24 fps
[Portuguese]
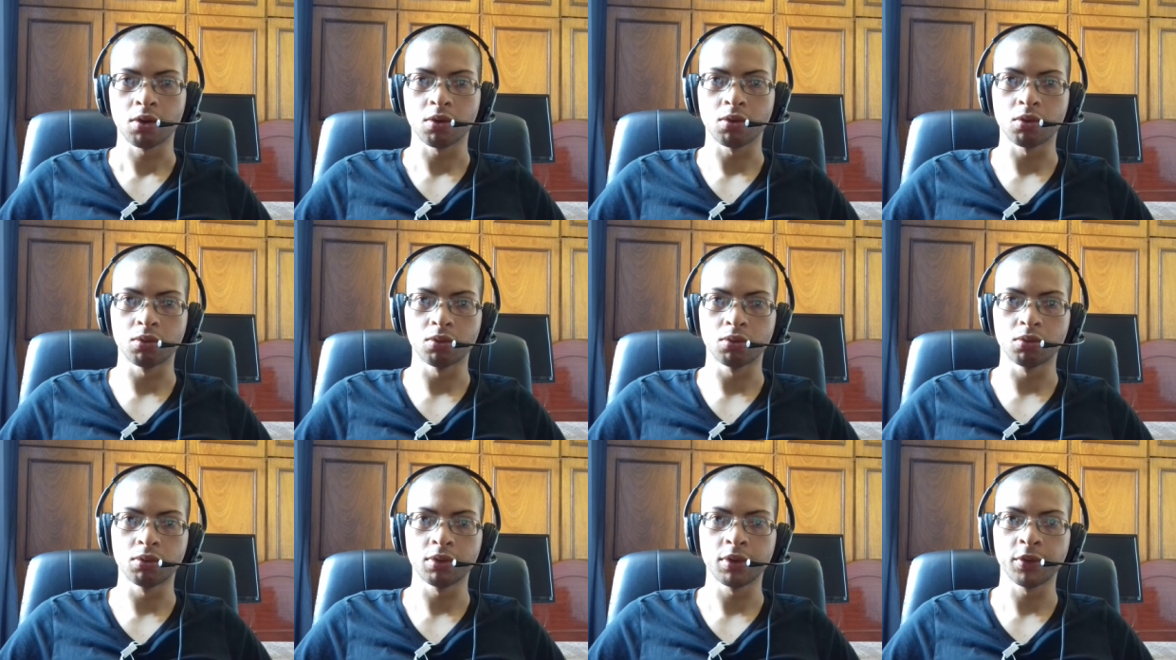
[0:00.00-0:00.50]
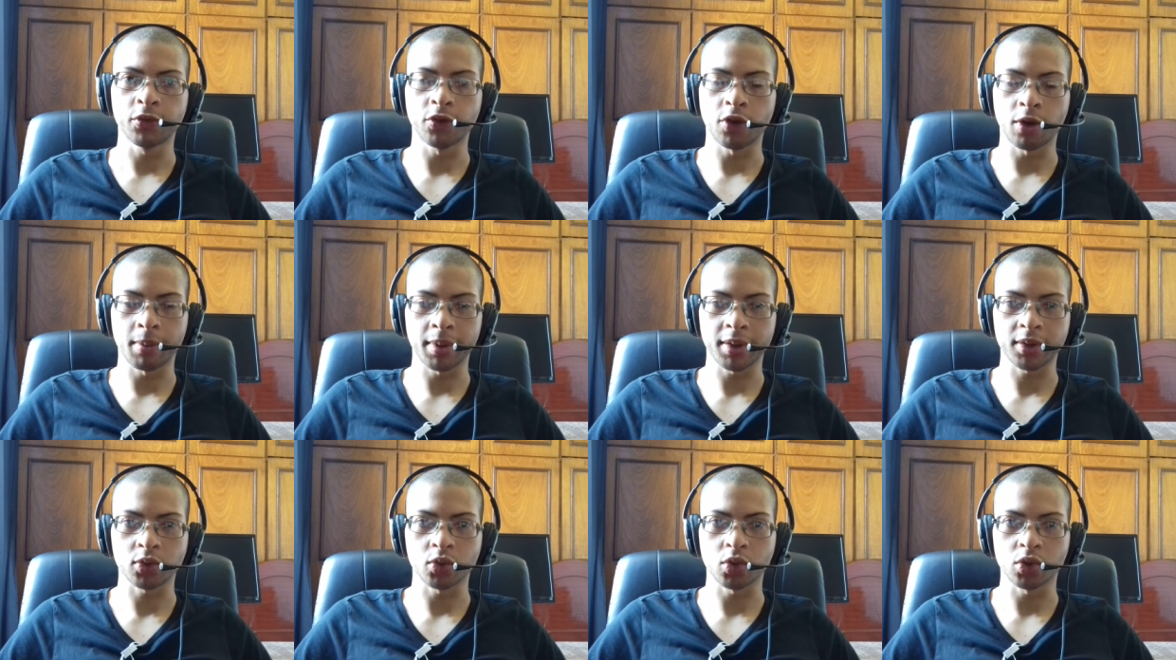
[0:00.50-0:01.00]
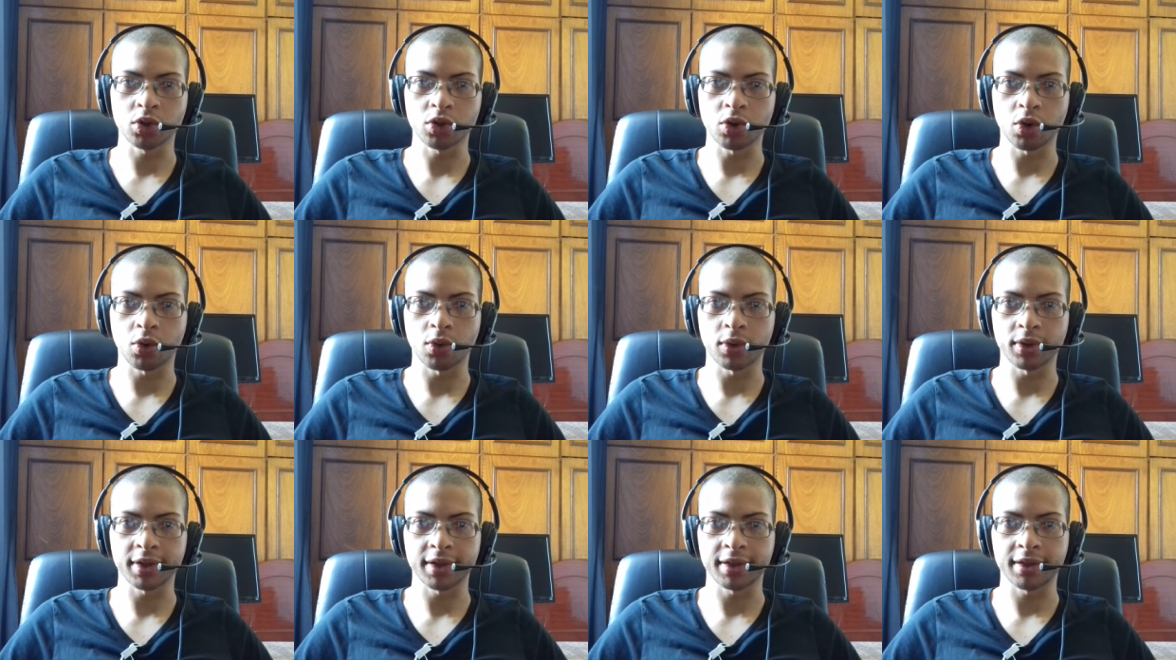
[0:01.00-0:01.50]
com informações que eu
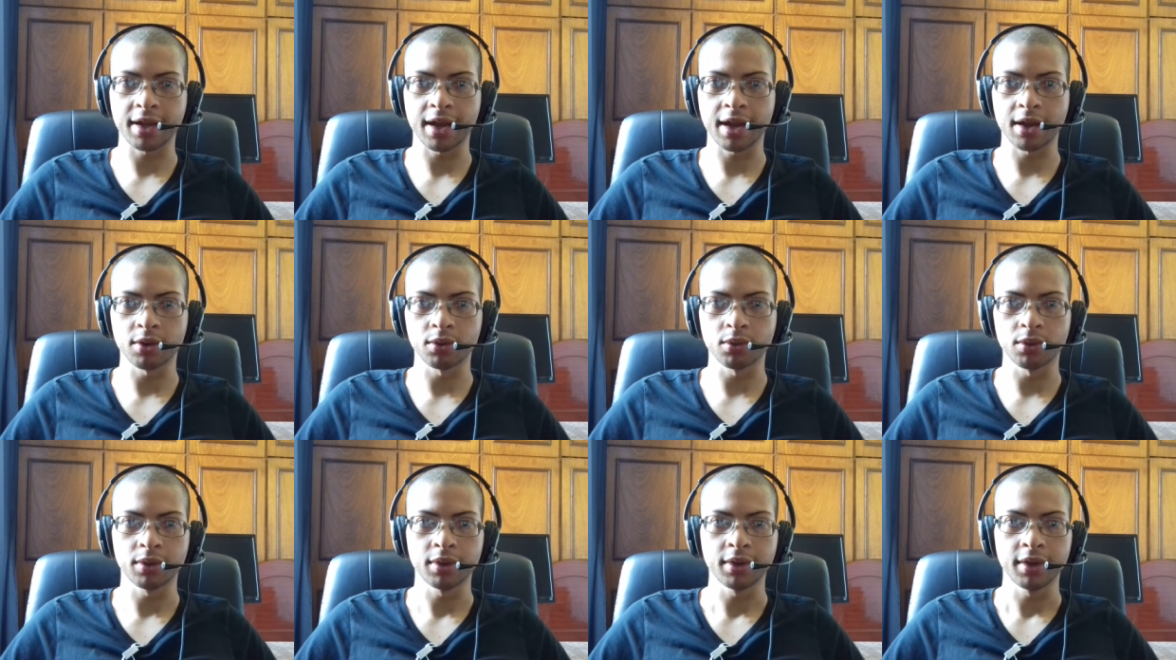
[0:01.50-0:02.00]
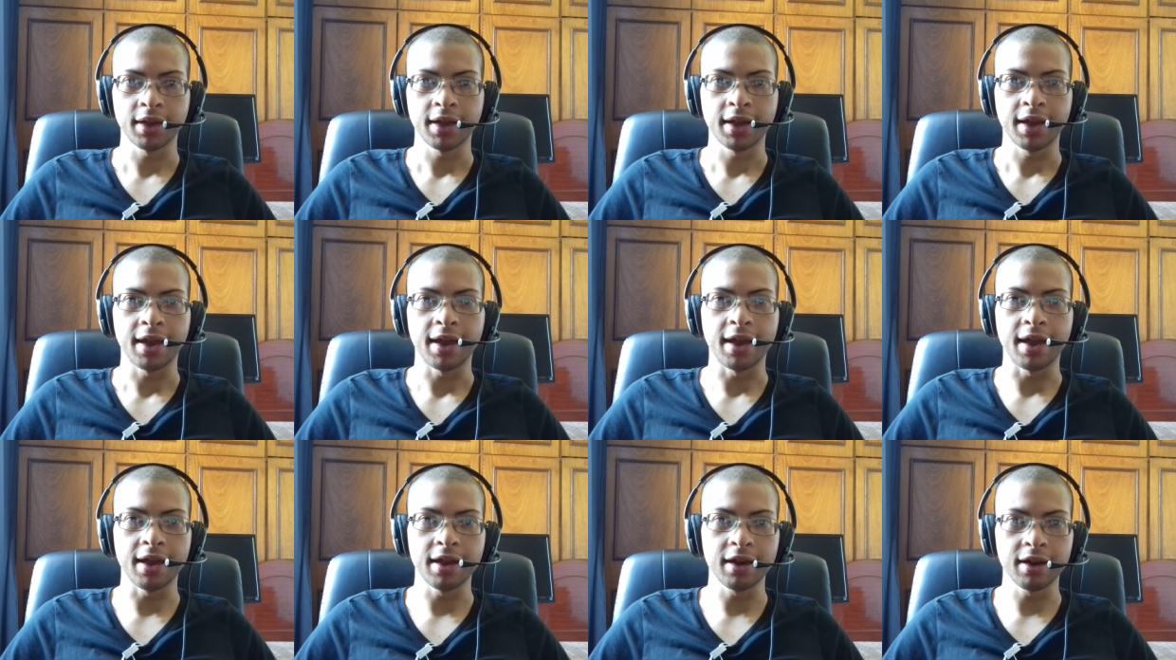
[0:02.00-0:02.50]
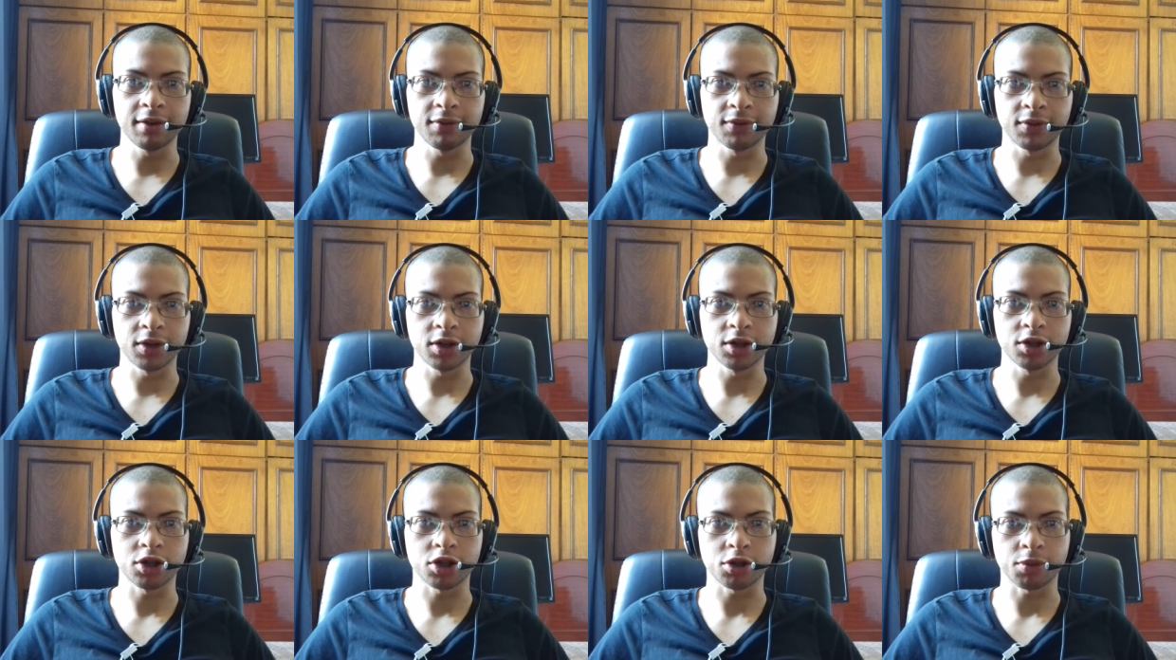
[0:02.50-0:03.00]
considero
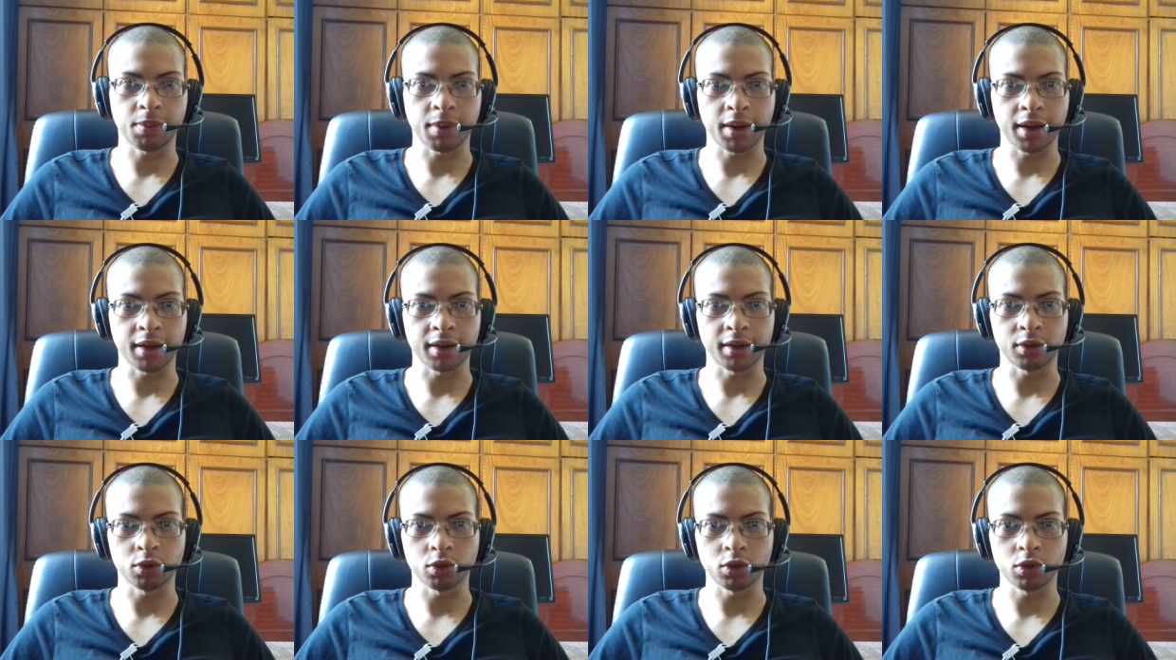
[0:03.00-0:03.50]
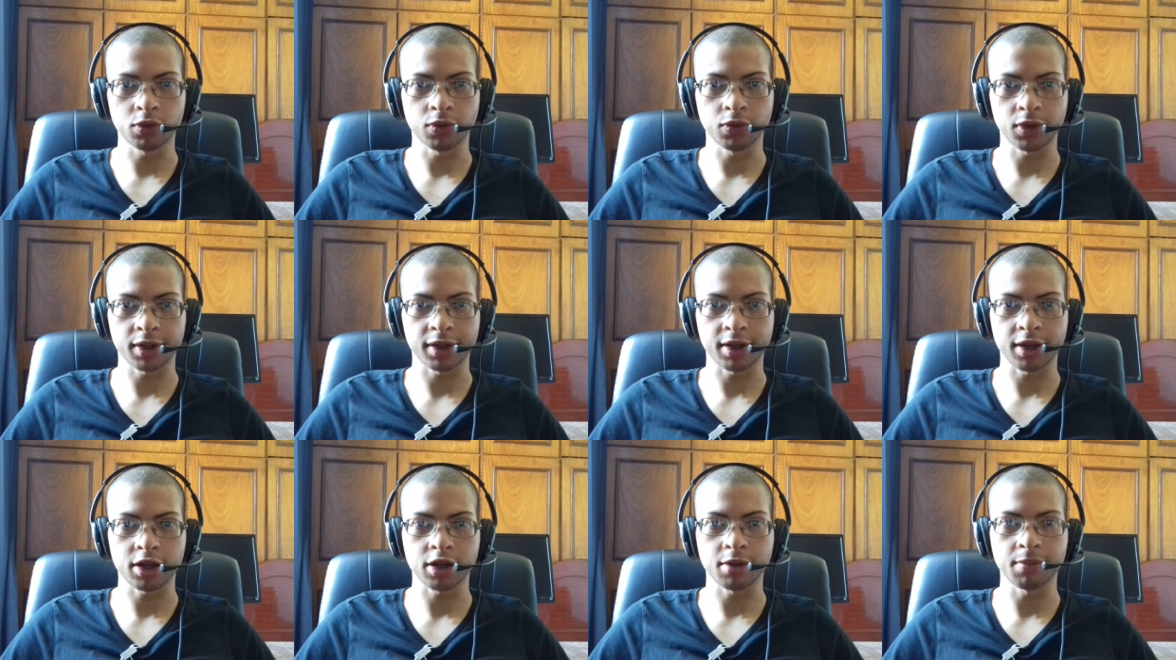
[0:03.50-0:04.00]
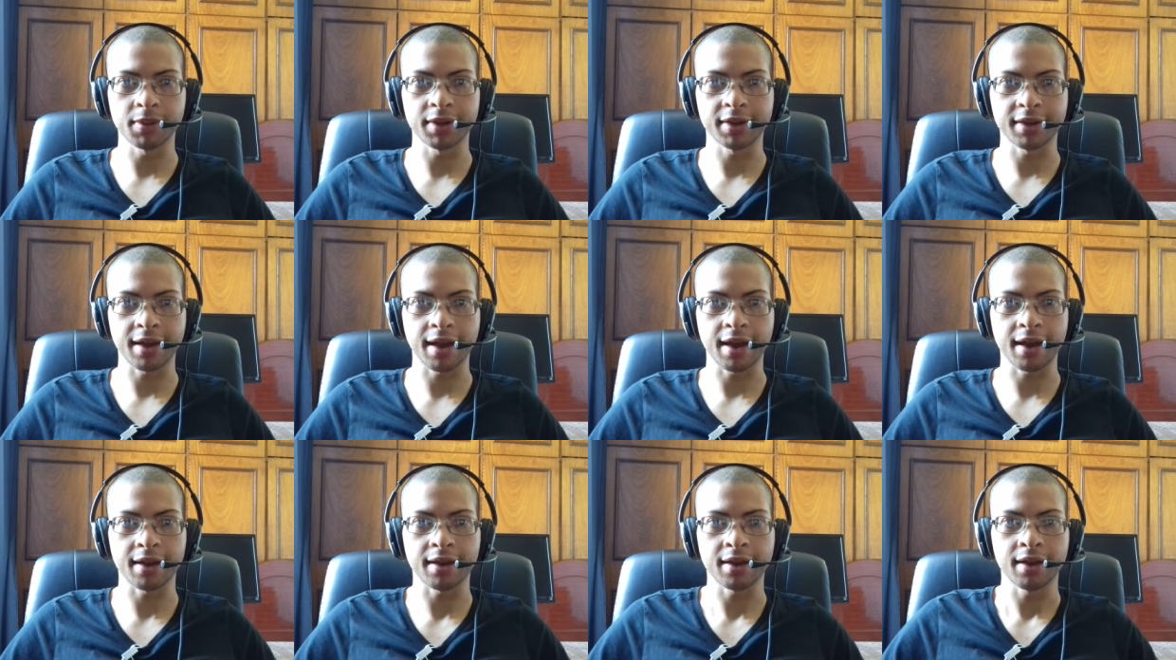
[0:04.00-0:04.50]
relevantes para todos vocês que me
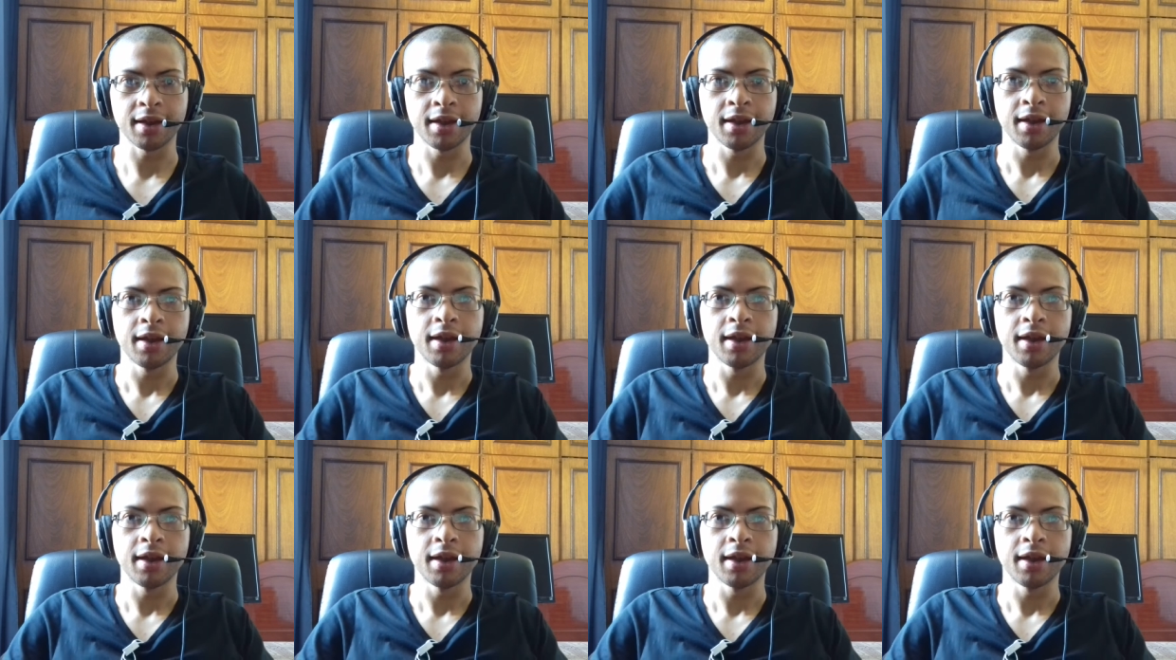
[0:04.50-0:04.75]
seguem.